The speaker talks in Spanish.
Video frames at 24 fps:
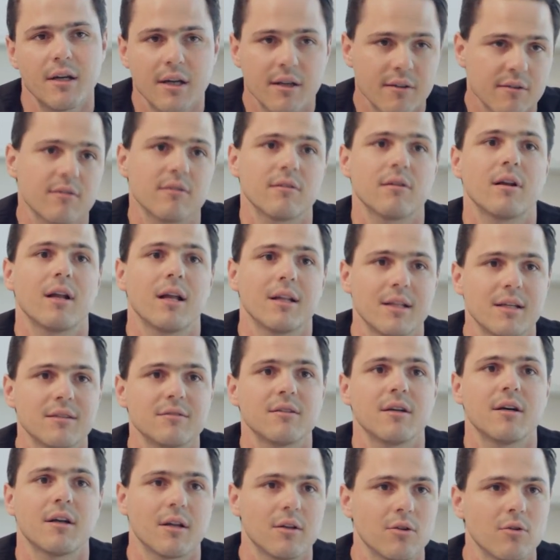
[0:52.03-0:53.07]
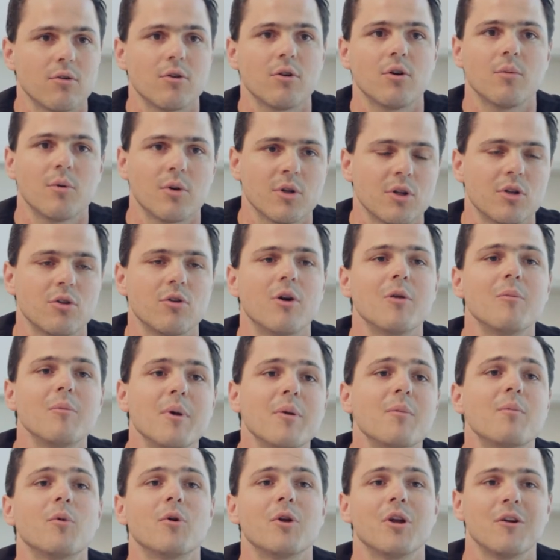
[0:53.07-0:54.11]
es la tasa de retorno deportivo al
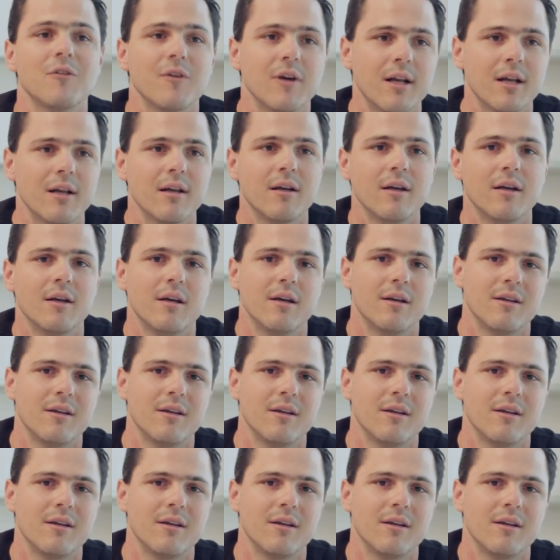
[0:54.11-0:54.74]
mismo nivel.